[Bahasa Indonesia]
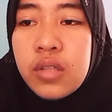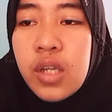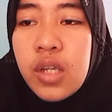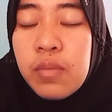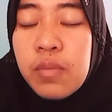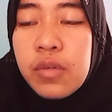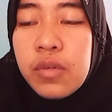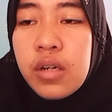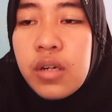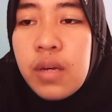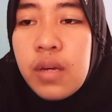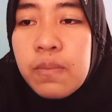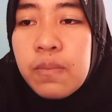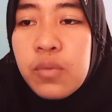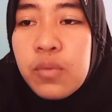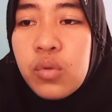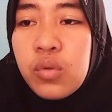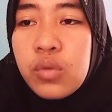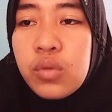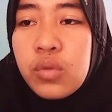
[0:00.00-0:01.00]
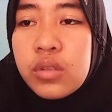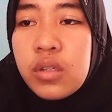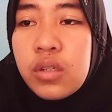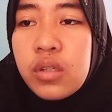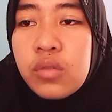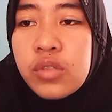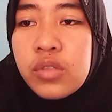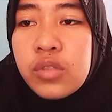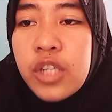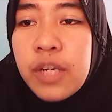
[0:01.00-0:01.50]
Tiap ke kampus
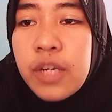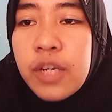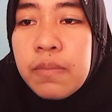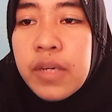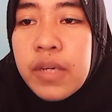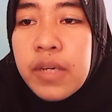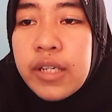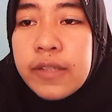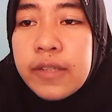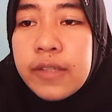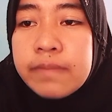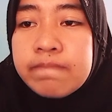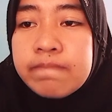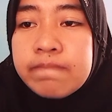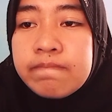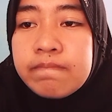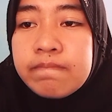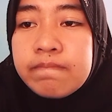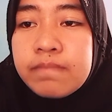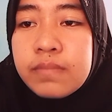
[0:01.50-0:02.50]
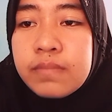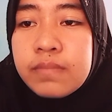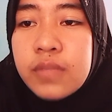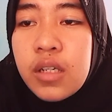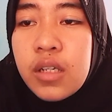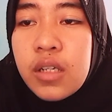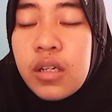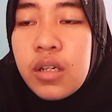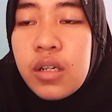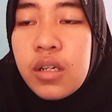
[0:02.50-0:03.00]
harus nebeng
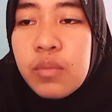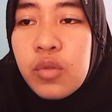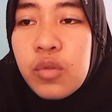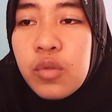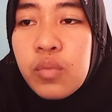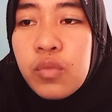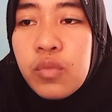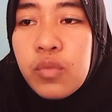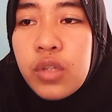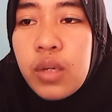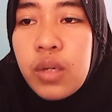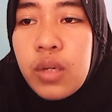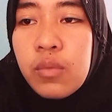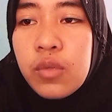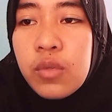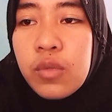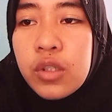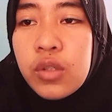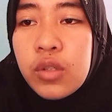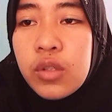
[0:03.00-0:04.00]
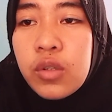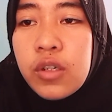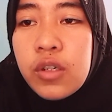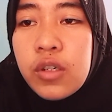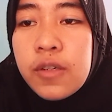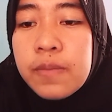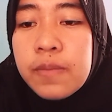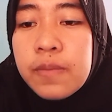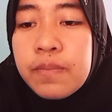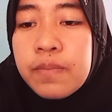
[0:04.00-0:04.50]
karena belum punya
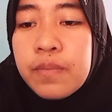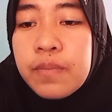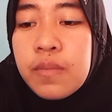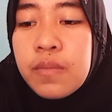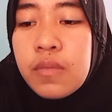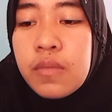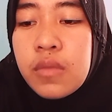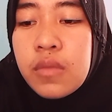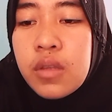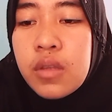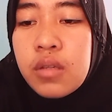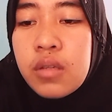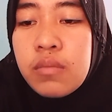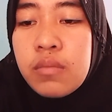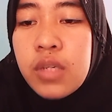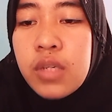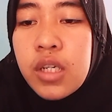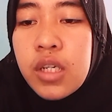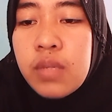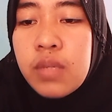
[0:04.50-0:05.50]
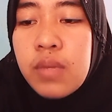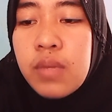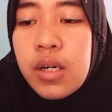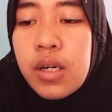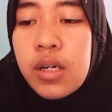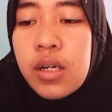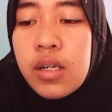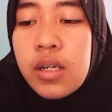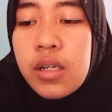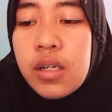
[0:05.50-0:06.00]
motor bikin
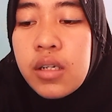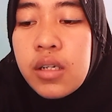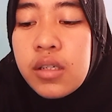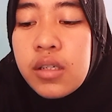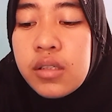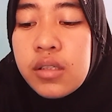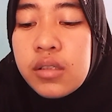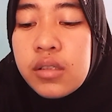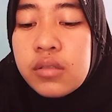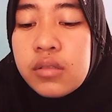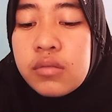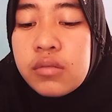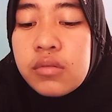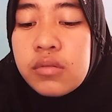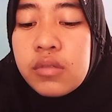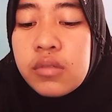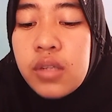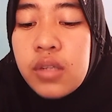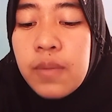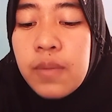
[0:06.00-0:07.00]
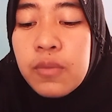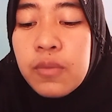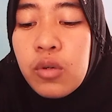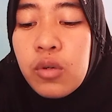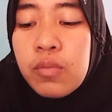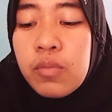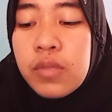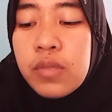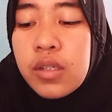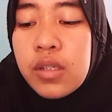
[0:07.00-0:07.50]
makalah
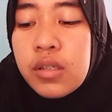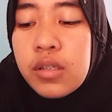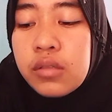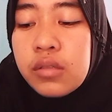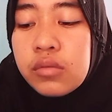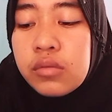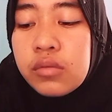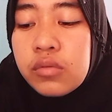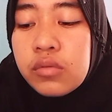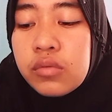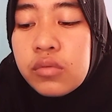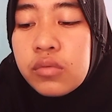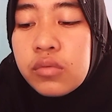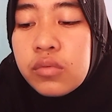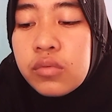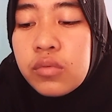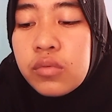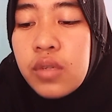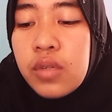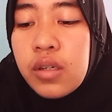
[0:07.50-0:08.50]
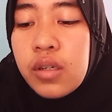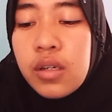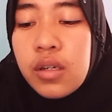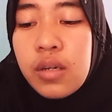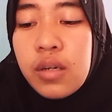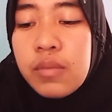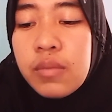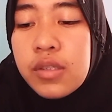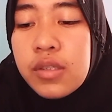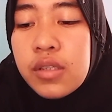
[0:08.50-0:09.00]
laptopnya udah
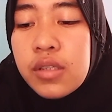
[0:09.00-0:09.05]
nggak